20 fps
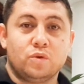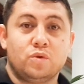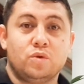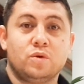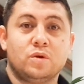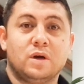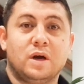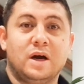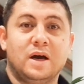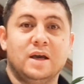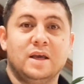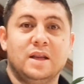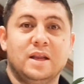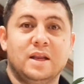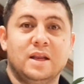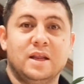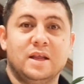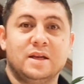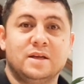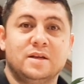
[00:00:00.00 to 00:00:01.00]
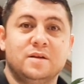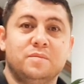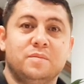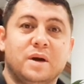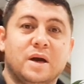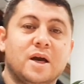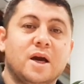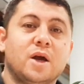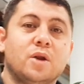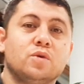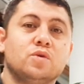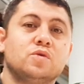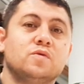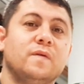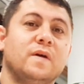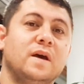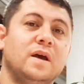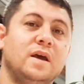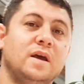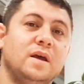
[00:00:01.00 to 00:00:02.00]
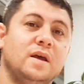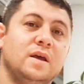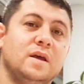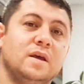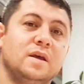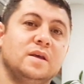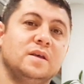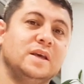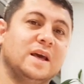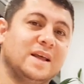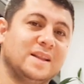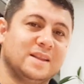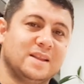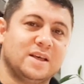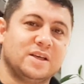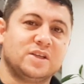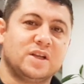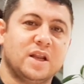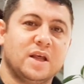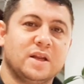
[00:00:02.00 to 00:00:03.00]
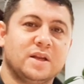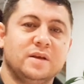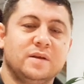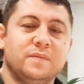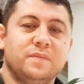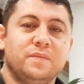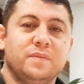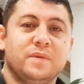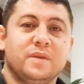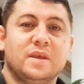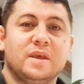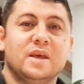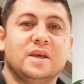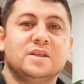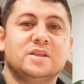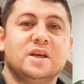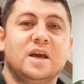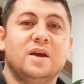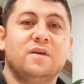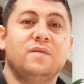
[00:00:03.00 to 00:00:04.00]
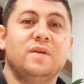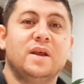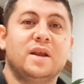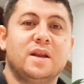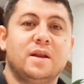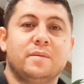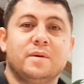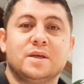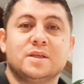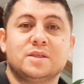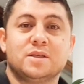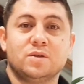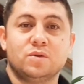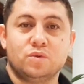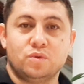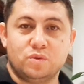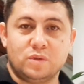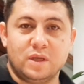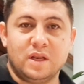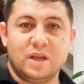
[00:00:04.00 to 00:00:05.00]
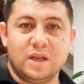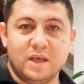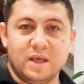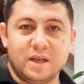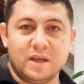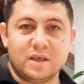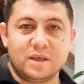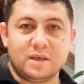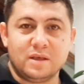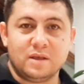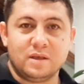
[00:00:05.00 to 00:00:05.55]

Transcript: Türk ailelerini Makaryus ve yandaşları gece evlerine baskın düzenleyerek